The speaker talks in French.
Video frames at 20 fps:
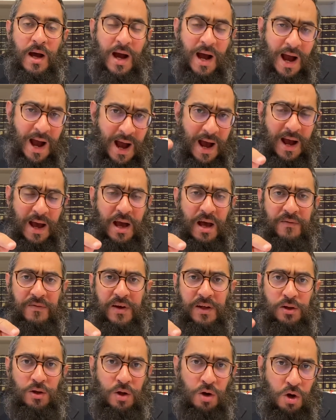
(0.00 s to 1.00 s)
Ha
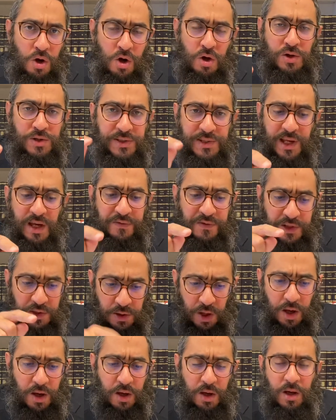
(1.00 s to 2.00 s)
Eved, le
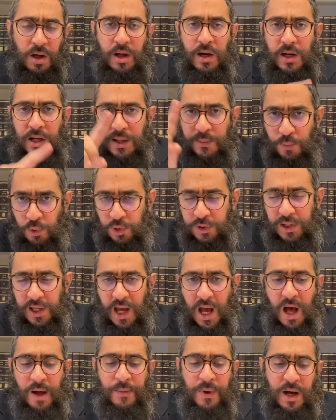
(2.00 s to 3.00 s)
serviteur, Limute
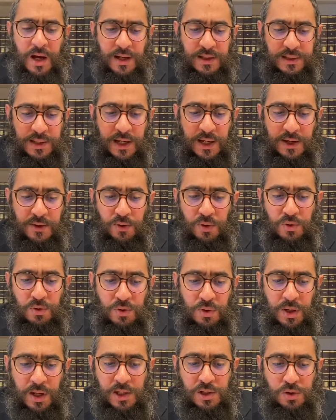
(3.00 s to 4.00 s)
Ama, ça
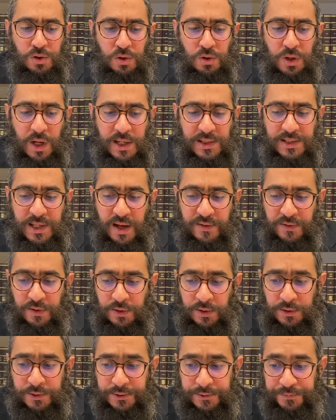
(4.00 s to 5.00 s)
exclut, la
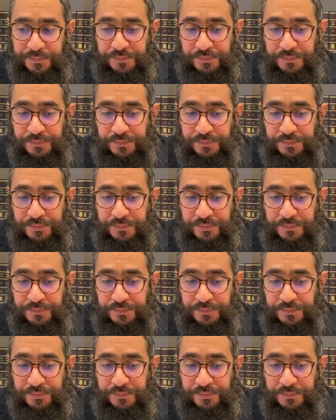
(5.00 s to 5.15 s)
servante.